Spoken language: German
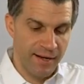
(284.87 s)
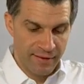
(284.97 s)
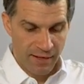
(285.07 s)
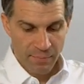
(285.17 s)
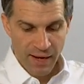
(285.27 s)

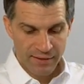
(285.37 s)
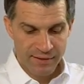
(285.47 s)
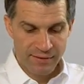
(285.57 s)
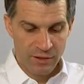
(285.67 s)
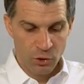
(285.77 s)
dann macht
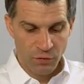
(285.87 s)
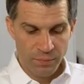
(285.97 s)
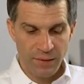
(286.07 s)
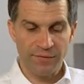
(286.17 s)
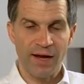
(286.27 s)
es nicht so wie im
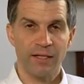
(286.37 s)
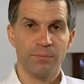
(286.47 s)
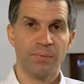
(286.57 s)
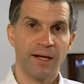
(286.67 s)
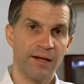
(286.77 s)

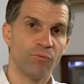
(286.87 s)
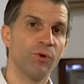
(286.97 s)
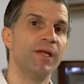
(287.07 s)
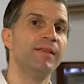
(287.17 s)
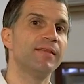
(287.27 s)
privaten Bereich, wo
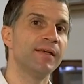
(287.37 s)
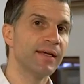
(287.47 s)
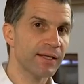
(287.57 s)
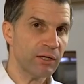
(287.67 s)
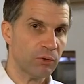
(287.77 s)

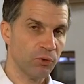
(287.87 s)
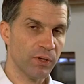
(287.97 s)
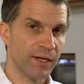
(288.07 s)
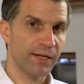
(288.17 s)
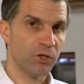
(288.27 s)
hinterher dann
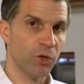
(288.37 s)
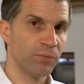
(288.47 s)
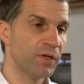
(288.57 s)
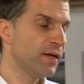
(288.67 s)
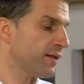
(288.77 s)
Chlor
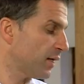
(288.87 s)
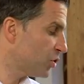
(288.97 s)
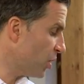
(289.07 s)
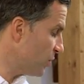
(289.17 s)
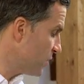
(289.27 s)
reinkommt. Dann
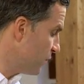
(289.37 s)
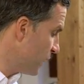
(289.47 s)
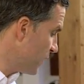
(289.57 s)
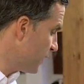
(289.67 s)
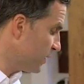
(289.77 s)
schaut so
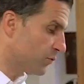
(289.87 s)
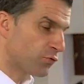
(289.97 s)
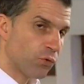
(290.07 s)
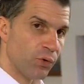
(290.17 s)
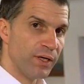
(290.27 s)
wirklich, dass
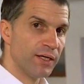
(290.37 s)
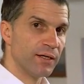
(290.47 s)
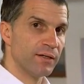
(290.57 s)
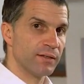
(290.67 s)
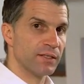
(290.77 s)

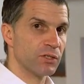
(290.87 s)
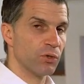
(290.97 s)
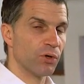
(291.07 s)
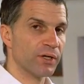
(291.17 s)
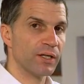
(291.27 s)
vorher das
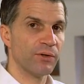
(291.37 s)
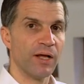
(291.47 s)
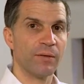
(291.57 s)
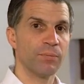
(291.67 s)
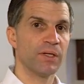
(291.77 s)

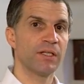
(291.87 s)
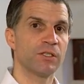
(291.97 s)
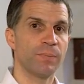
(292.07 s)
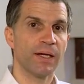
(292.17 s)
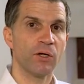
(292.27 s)
Chlorgranulat mit
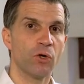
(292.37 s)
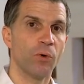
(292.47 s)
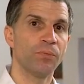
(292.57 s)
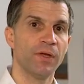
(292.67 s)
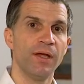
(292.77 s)
ins Becken
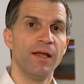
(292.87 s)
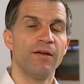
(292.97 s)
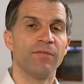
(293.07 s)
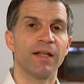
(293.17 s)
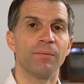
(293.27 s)
kommt,
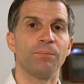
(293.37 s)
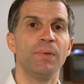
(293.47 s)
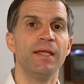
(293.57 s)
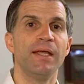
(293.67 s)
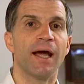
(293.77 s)
weil dann
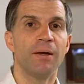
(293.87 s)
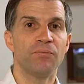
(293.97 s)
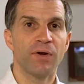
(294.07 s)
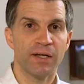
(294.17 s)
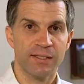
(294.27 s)
bin ich
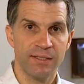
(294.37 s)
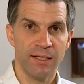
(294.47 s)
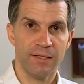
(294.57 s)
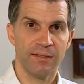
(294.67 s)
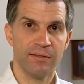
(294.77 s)
einfach
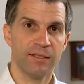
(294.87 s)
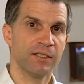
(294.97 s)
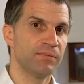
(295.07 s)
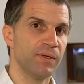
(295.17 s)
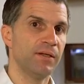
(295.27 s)
sicher,
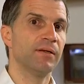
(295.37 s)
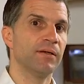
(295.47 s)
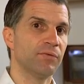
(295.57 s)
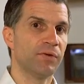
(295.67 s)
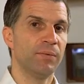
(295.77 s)
dass wenn
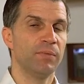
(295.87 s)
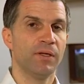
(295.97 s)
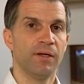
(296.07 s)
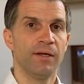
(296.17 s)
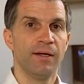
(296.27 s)
ein
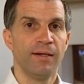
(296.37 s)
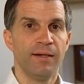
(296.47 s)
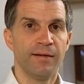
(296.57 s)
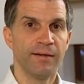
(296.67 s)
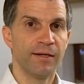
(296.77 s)
Fremder
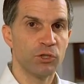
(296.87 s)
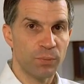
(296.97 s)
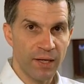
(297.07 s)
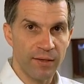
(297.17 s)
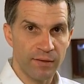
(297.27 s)
äh,
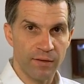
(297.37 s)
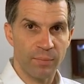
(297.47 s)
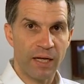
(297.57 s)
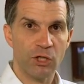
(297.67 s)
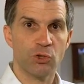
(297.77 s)
entsprechend äh,
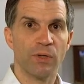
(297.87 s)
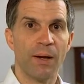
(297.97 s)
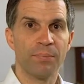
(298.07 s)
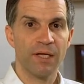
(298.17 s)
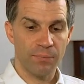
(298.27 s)
Belastung
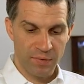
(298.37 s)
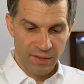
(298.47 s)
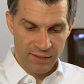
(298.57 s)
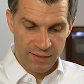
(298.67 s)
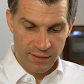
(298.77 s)
abgibt,
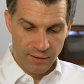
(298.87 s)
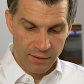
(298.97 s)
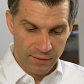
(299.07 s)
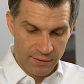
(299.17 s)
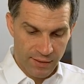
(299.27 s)
dass ich
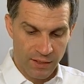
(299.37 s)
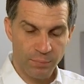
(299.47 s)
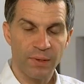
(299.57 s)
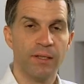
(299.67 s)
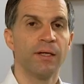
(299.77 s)
sicher
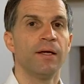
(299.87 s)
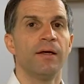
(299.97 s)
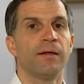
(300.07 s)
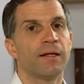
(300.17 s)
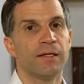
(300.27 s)
bin,
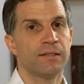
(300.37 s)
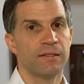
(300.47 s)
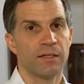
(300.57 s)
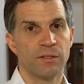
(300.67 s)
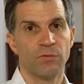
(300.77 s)
dass die
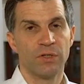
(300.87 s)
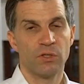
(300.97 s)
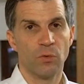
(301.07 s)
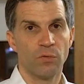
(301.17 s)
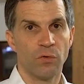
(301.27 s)

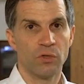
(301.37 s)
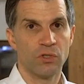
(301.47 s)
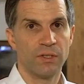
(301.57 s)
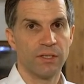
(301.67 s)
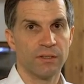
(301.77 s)
Desinfektion
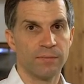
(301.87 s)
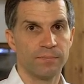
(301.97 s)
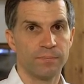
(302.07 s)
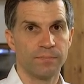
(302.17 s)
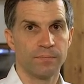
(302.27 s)
funktioniert.
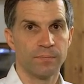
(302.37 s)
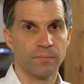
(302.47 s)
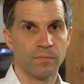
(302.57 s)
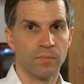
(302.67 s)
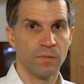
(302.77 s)

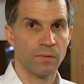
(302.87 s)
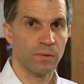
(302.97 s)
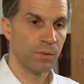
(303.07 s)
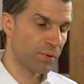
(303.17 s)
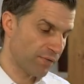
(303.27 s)

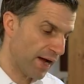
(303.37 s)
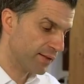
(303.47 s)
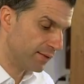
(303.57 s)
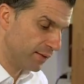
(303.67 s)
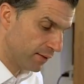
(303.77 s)
Im
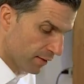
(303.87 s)
Privaten